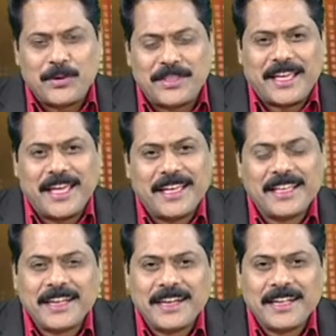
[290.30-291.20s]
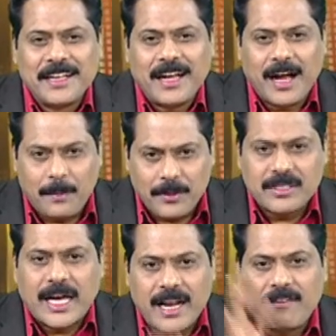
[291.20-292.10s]
పోతే అప్పుడు
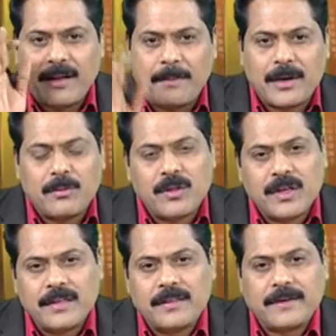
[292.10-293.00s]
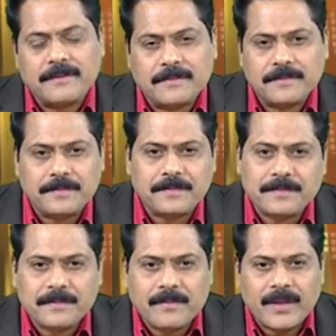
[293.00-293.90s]
సారా వ్యాపారం మొదలెడతారు
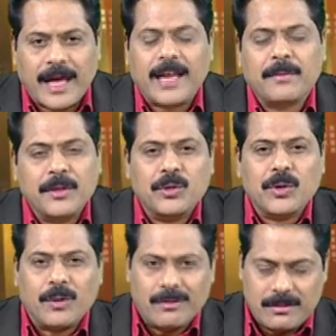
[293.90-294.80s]
అరబిందో